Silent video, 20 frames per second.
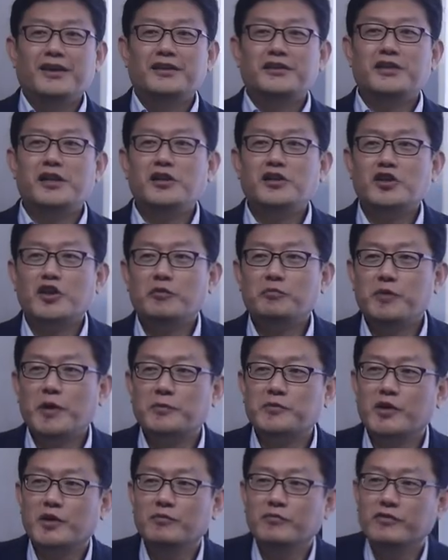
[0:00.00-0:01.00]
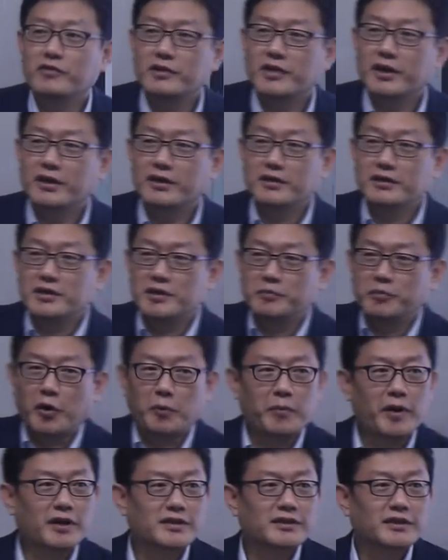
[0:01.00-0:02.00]
실정법 전문가는 지금
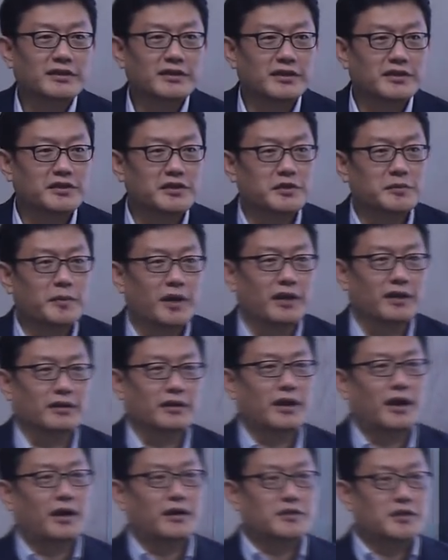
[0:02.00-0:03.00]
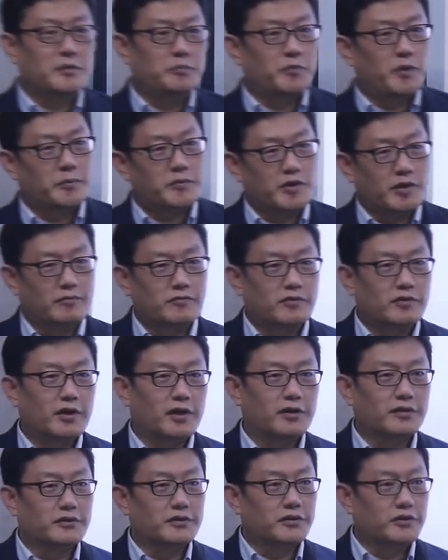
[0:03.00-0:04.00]
법학자들이시지만 양심법
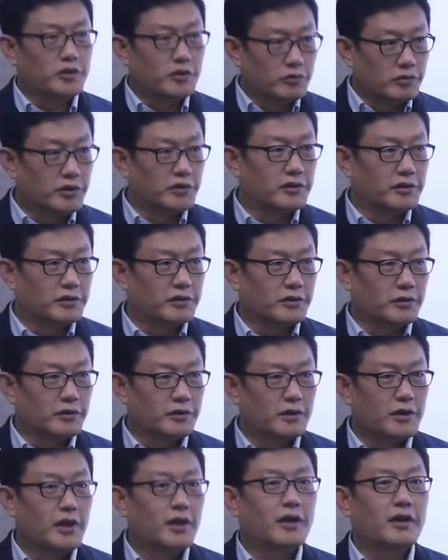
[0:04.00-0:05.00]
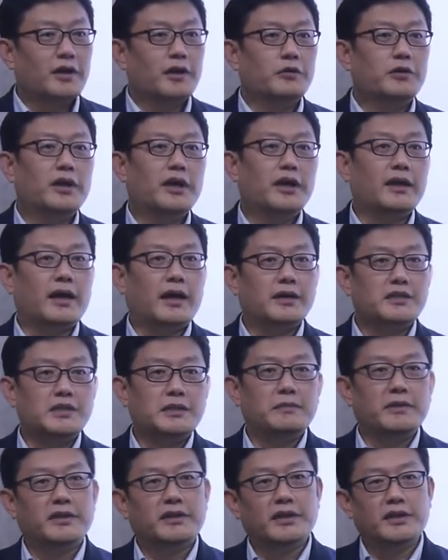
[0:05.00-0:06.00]
전문가거든요. 우리들도. 그러니까 우리가
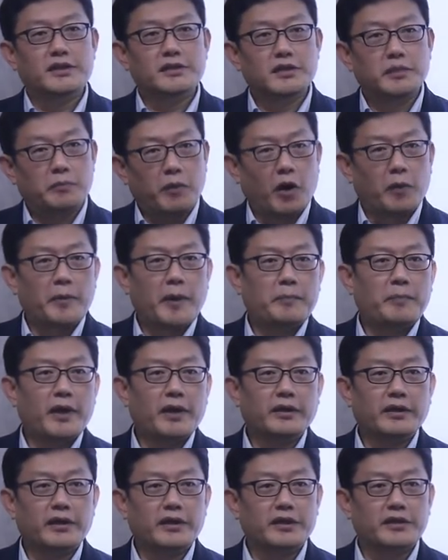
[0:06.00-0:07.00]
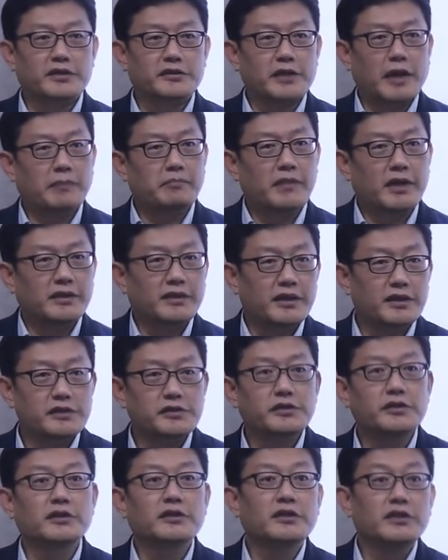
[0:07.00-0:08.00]
양심에 대해서 법의 판결에 대해서 한마디 할
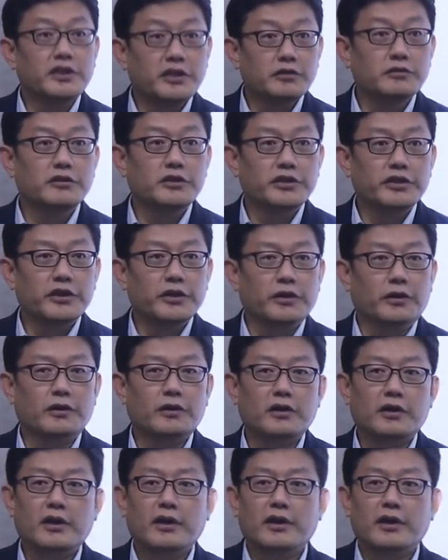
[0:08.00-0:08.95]
수 있는 이유는요.